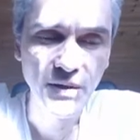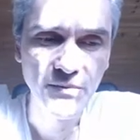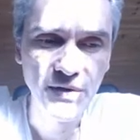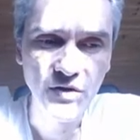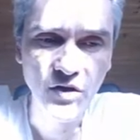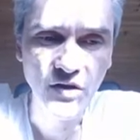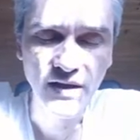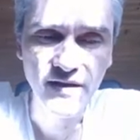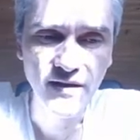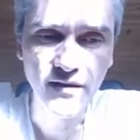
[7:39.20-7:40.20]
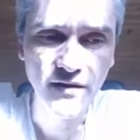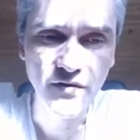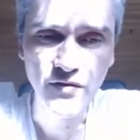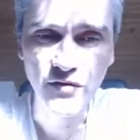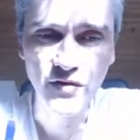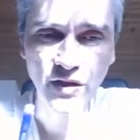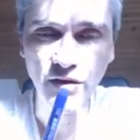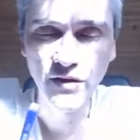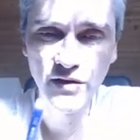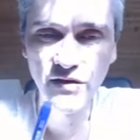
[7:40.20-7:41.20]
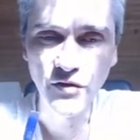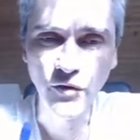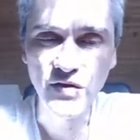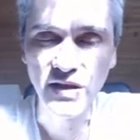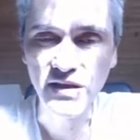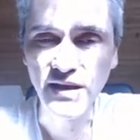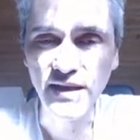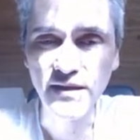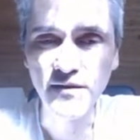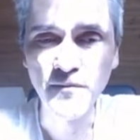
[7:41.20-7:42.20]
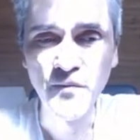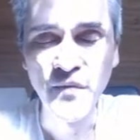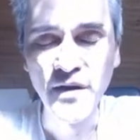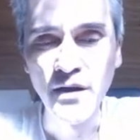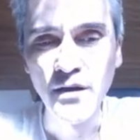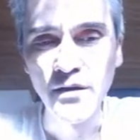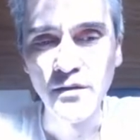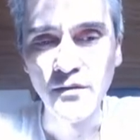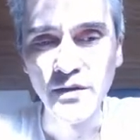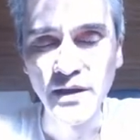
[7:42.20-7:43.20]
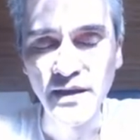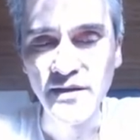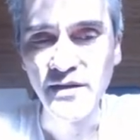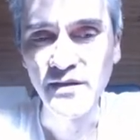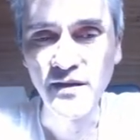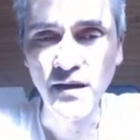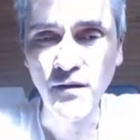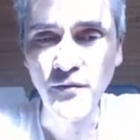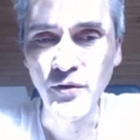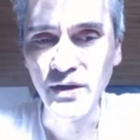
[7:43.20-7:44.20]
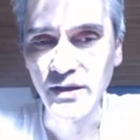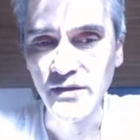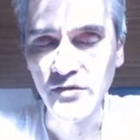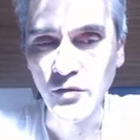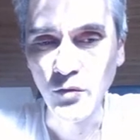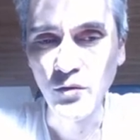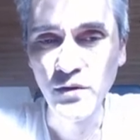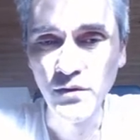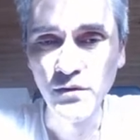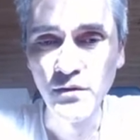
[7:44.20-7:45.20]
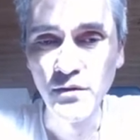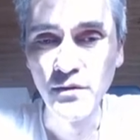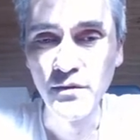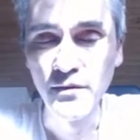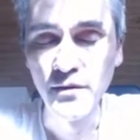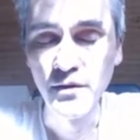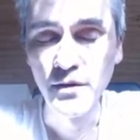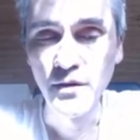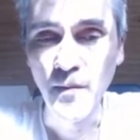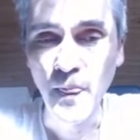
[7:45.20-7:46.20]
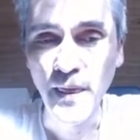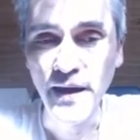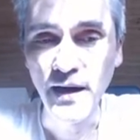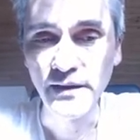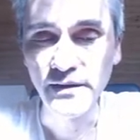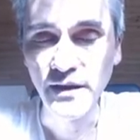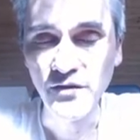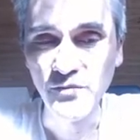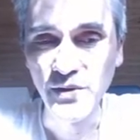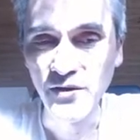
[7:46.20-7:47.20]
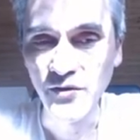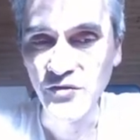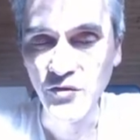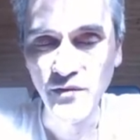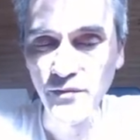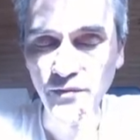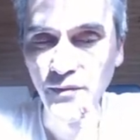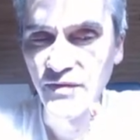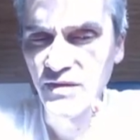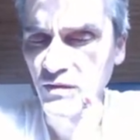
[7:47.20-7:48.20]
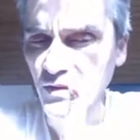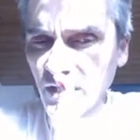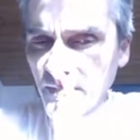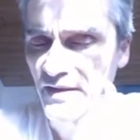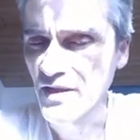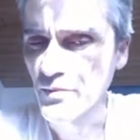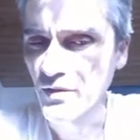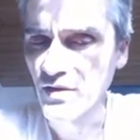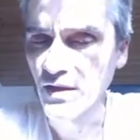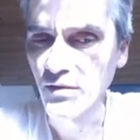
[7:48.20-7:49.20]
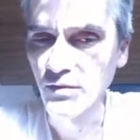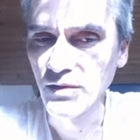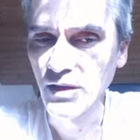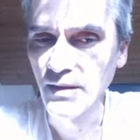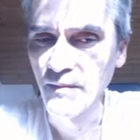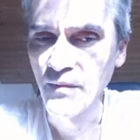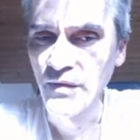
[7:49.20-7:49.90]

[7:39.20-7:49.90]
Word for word: bei Bitcoin, als sie also sozusagen diese Rücksätze hatten. Und dann hat es diese Kauforder gezogen. Ja, also Bitcoin ist irgendwie um 15 oder 20 Prozent runter.